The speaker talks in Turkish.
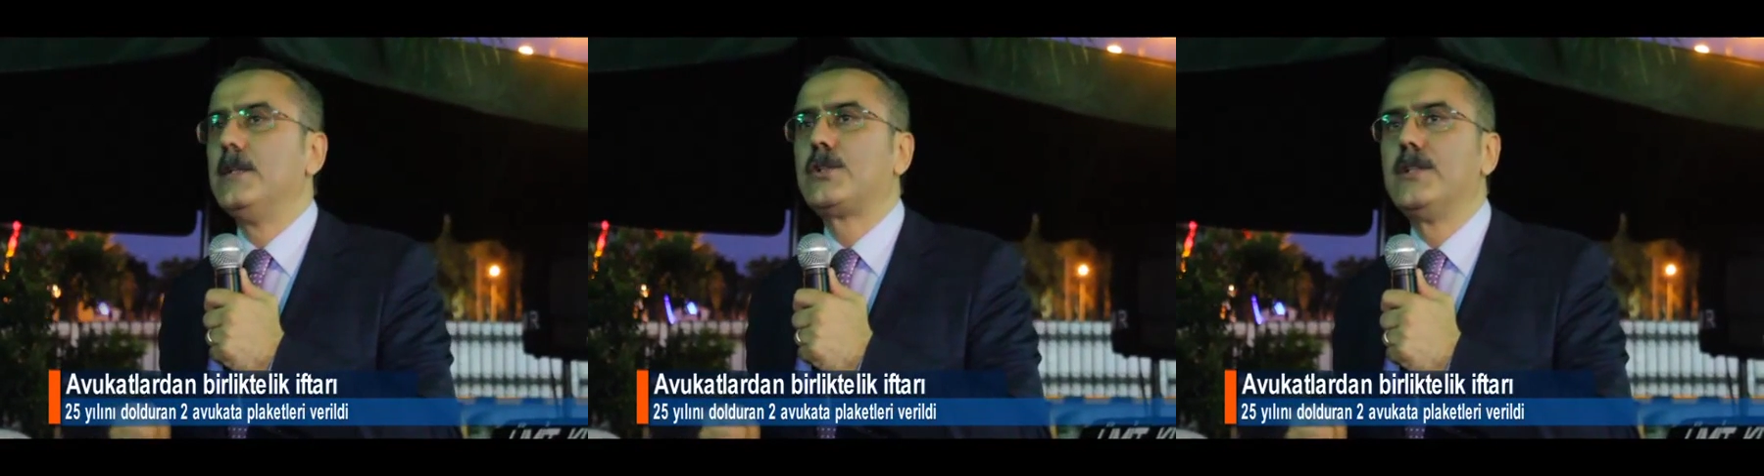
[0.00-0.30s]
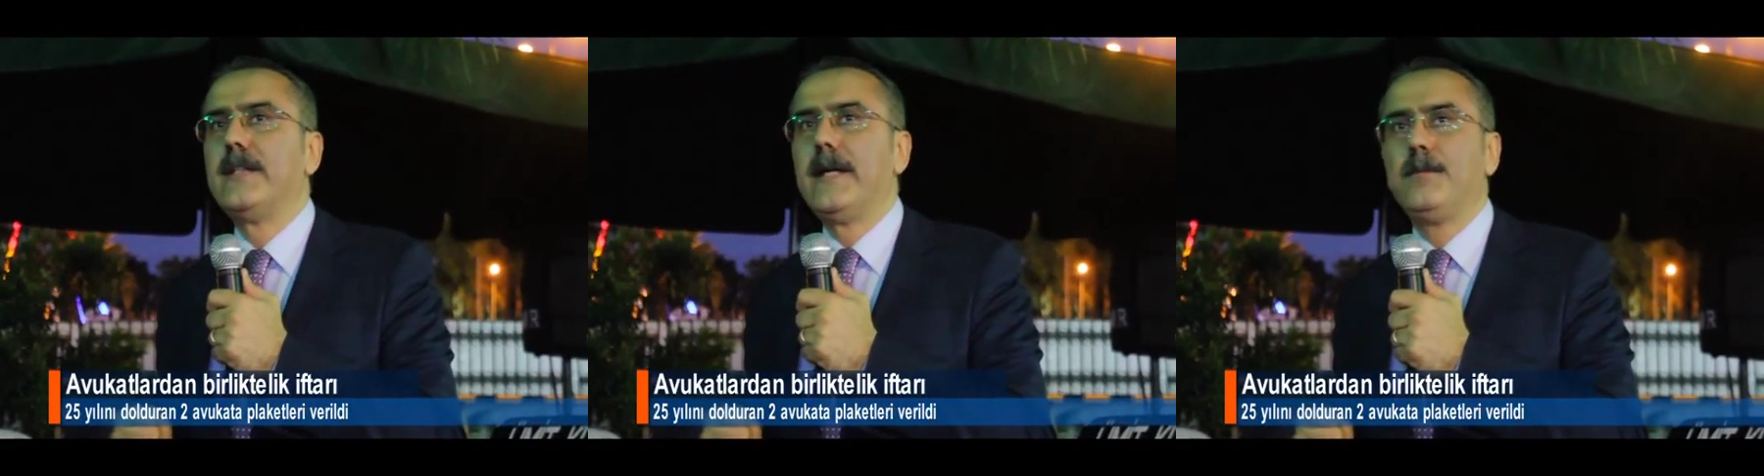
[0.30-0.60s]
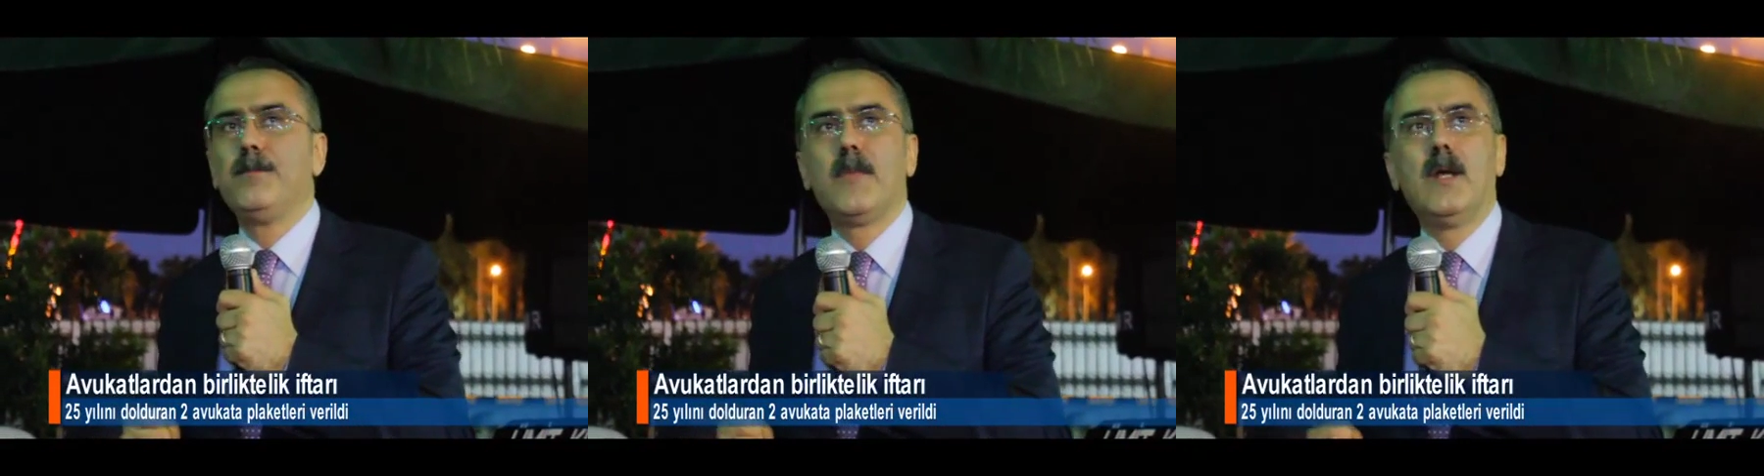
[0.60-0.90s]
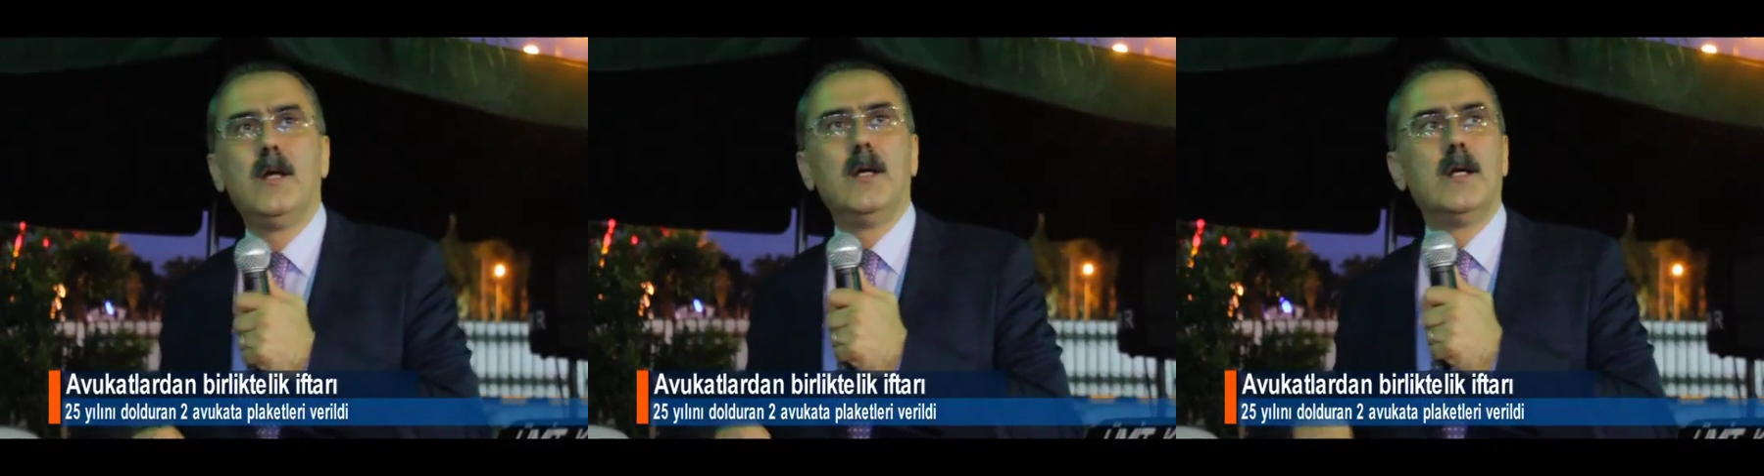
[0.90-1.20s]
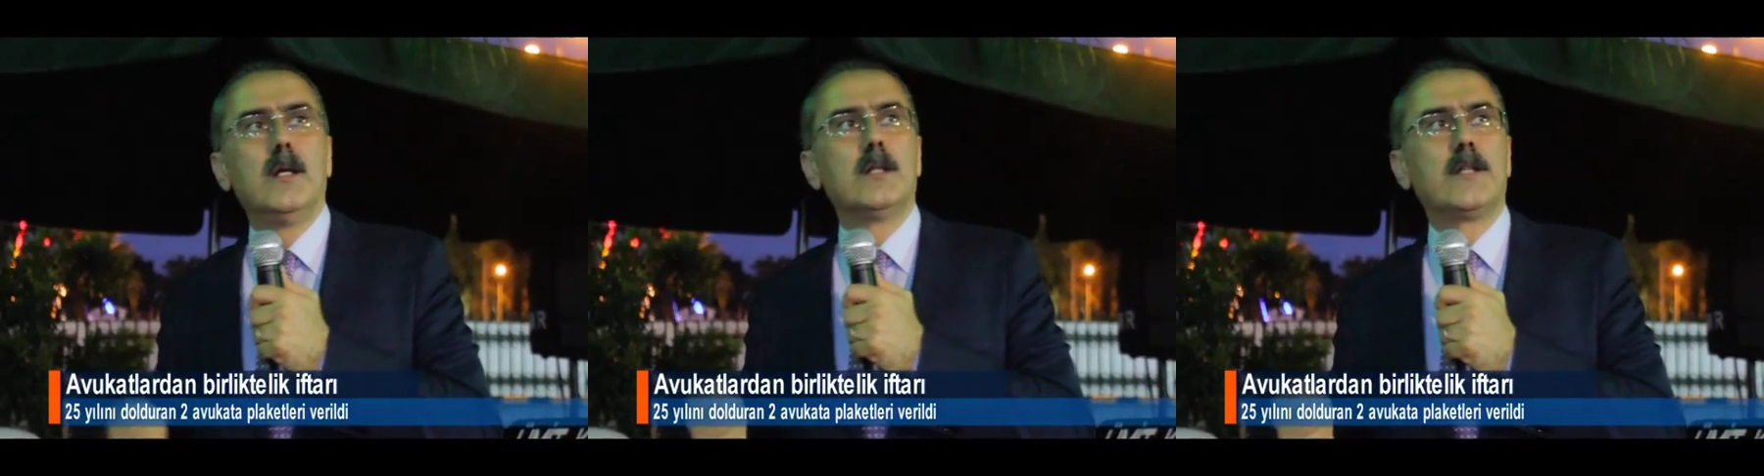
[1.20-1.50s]
içinde
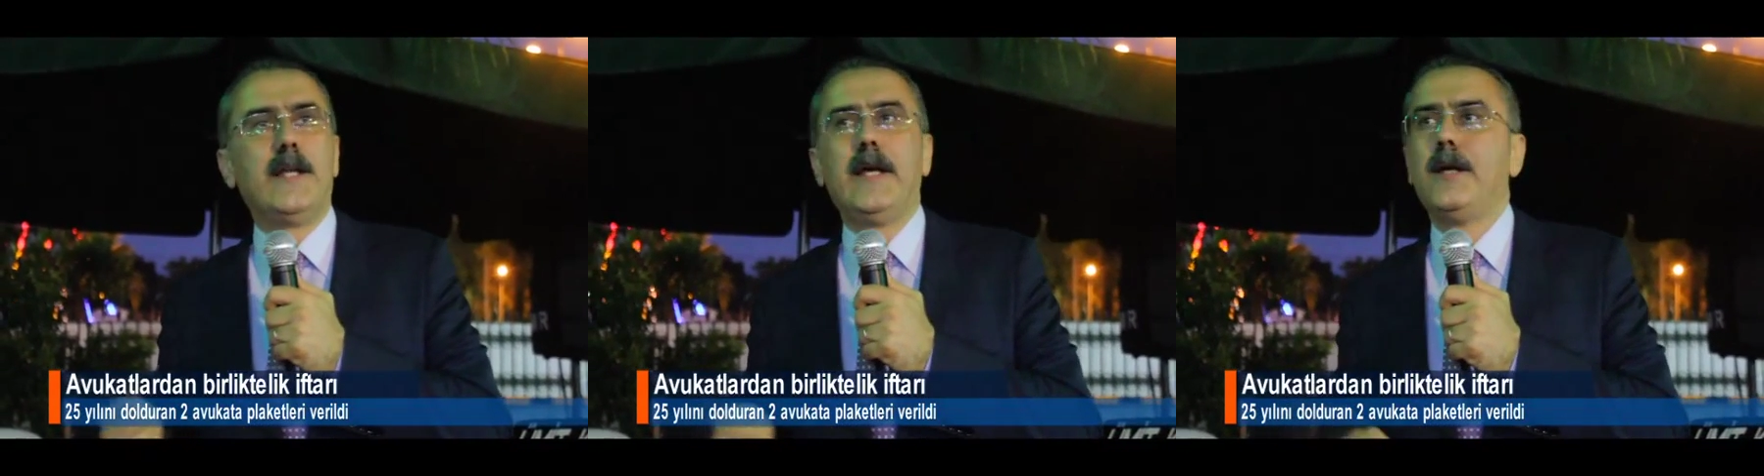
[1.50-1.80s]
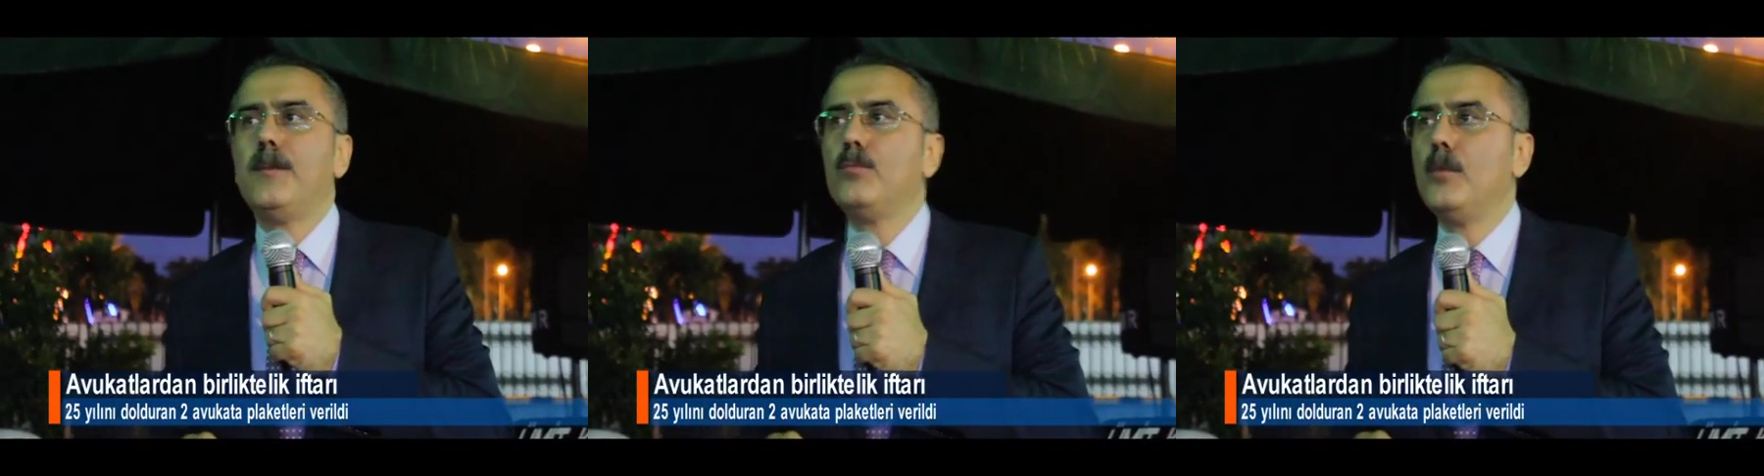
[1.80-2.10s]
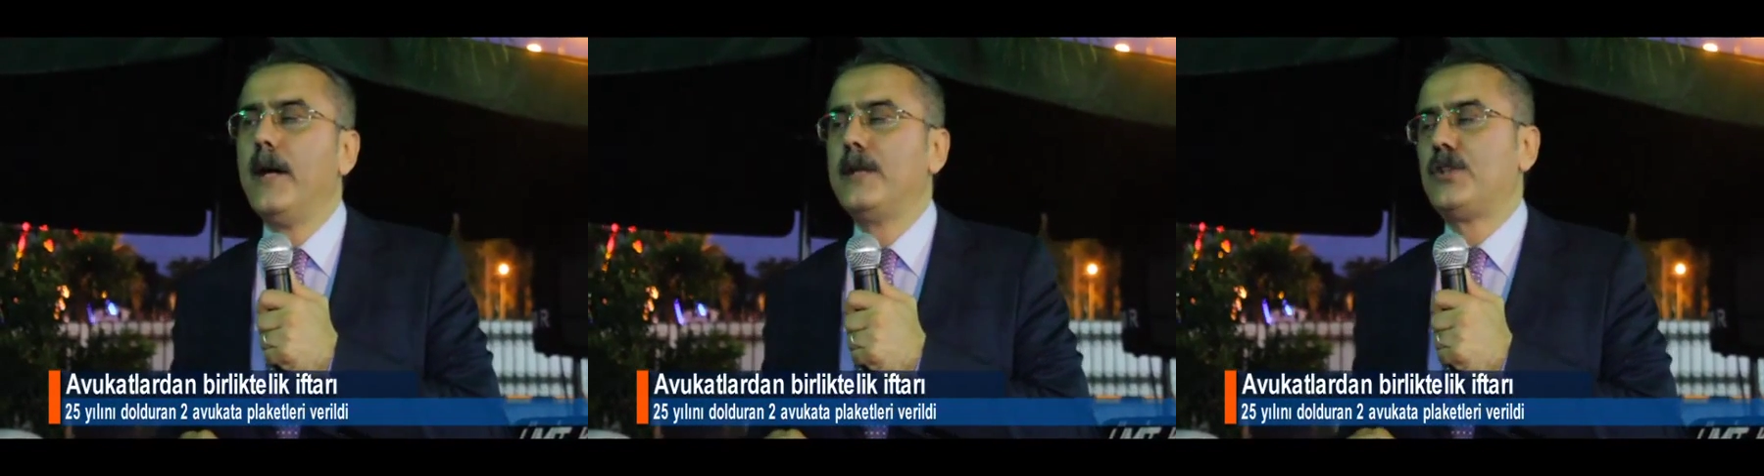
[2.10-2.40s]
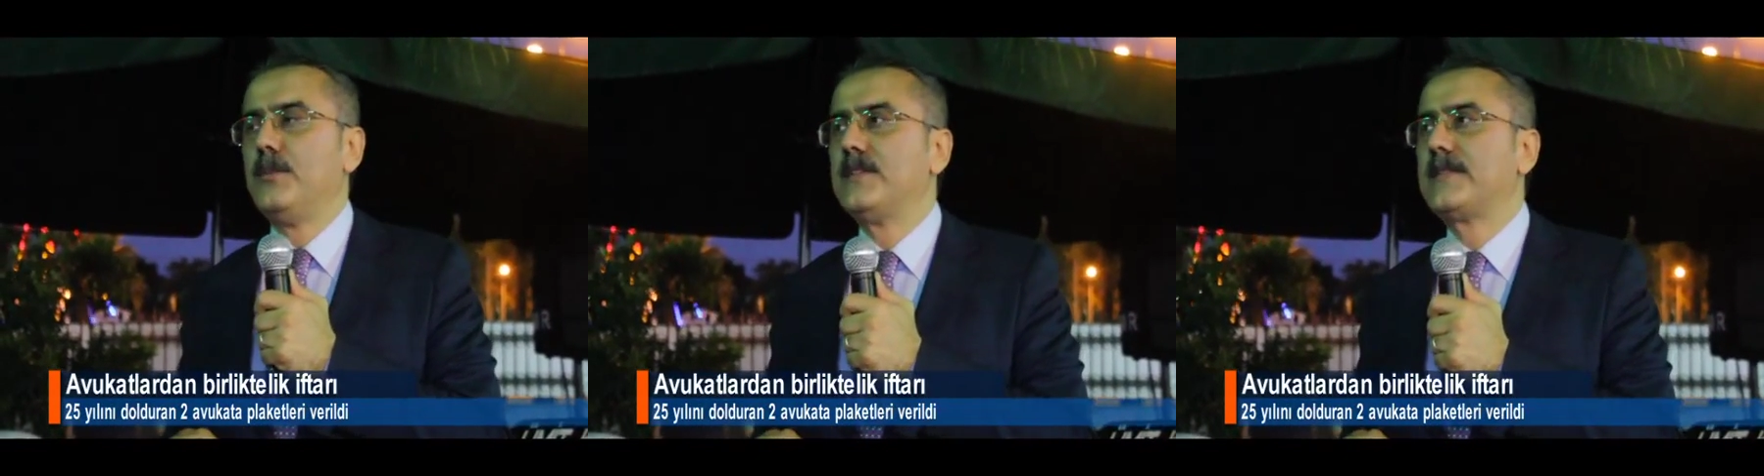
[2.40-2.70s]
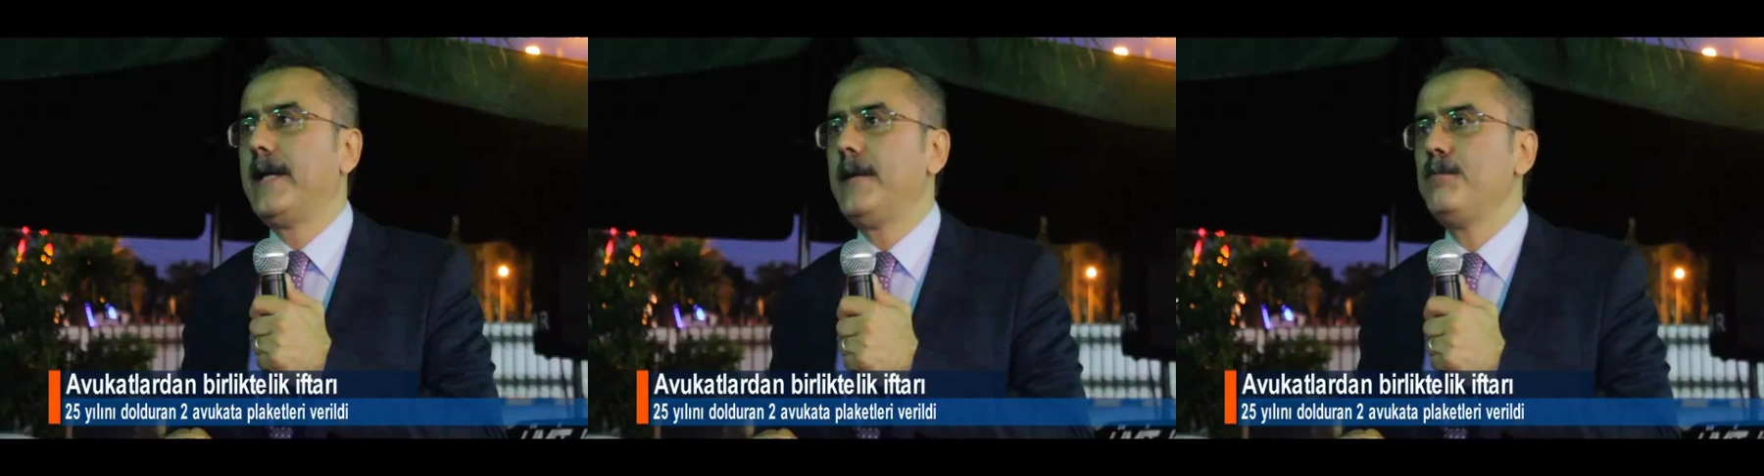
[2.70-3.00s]
gene bu
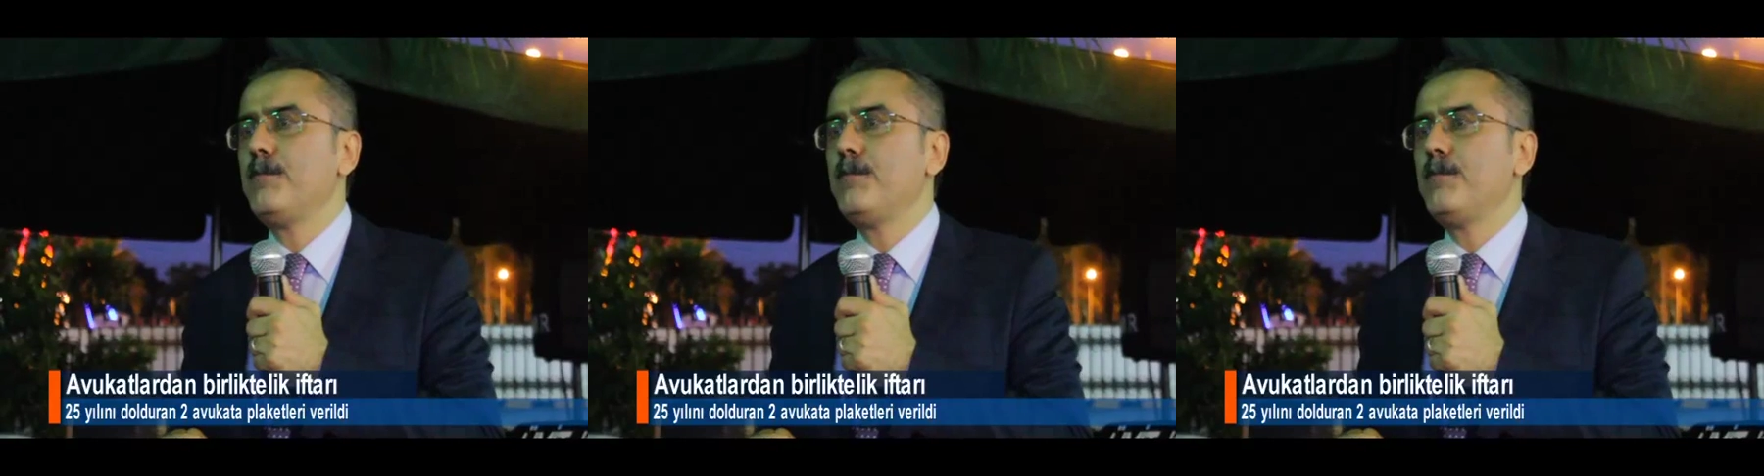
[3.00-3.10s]
bahçemizde